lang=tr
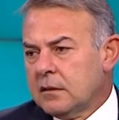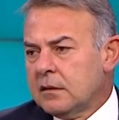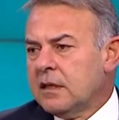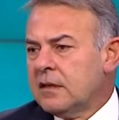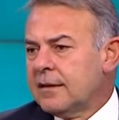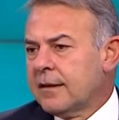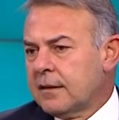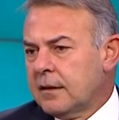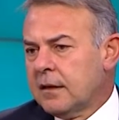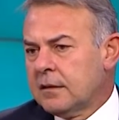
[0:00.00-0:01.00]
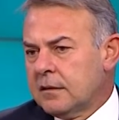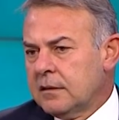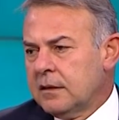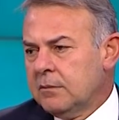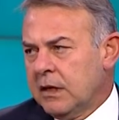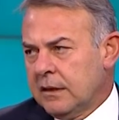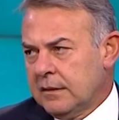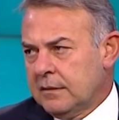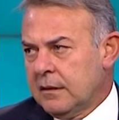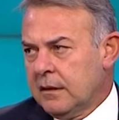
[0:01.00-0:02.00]
yeni tekneler imal
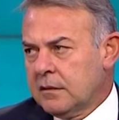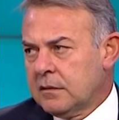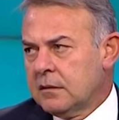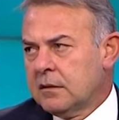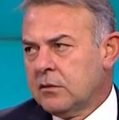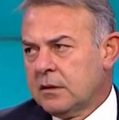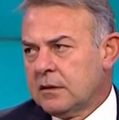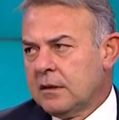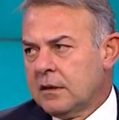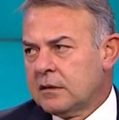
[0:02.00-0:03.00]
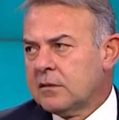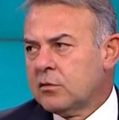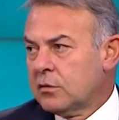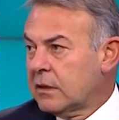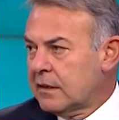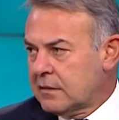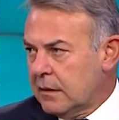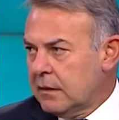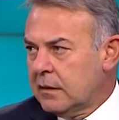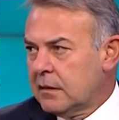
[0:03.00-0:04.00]
ettiler, ürettiler Türk
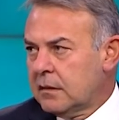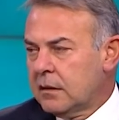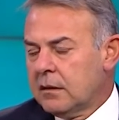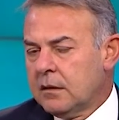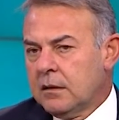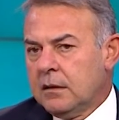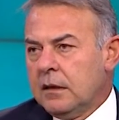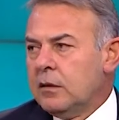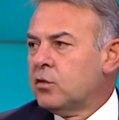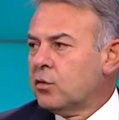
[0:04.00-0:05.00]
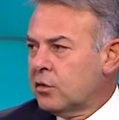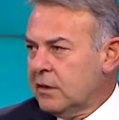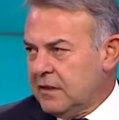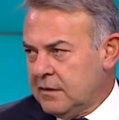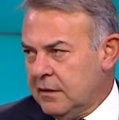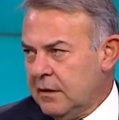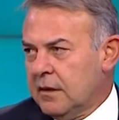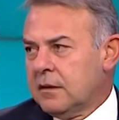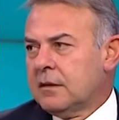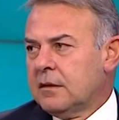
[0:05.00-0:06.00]
tersanelerinde. Türk
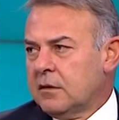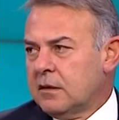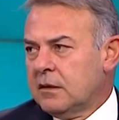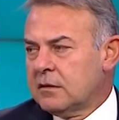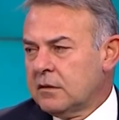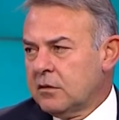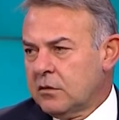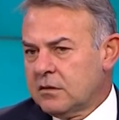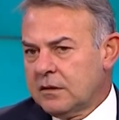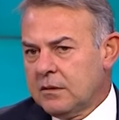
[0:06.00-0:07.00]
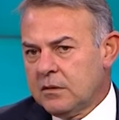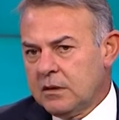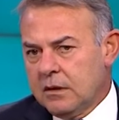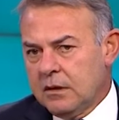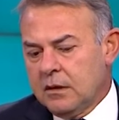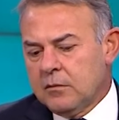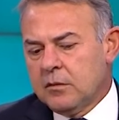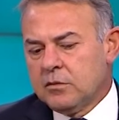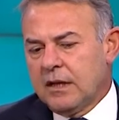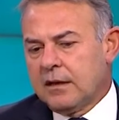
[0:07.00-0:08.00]
klasıyla e, klasının gözetiminde ve
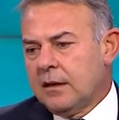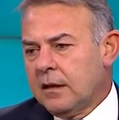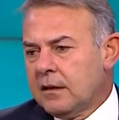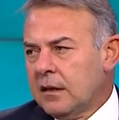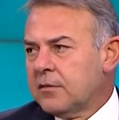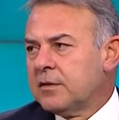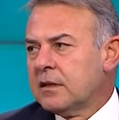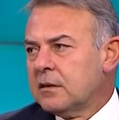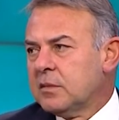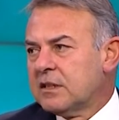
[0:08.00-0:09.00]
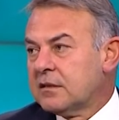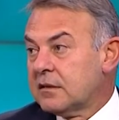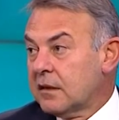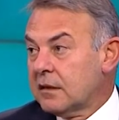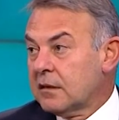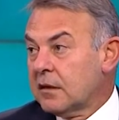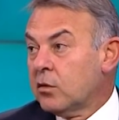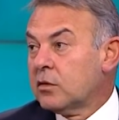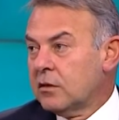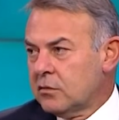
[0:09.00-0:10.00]
bu teknelerle Afrika'nın batısına kadar
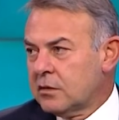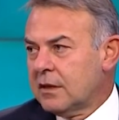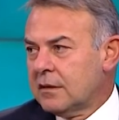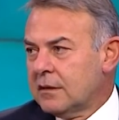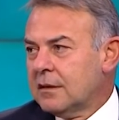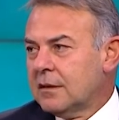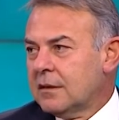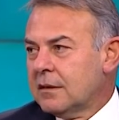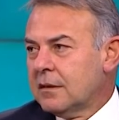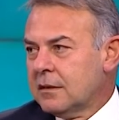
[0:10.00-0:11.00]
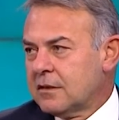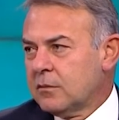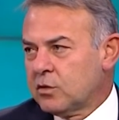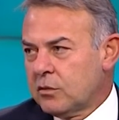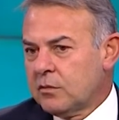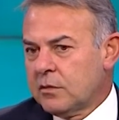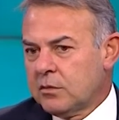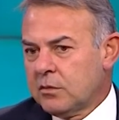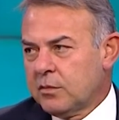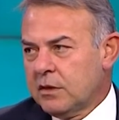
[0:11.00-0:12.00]
okyanusa e, açılmış durumda
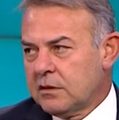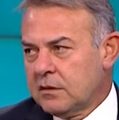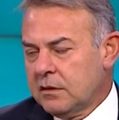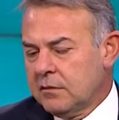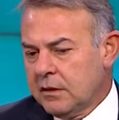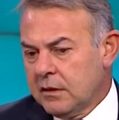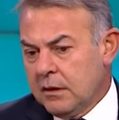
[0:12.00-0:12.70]
Türk balıkçılığı ve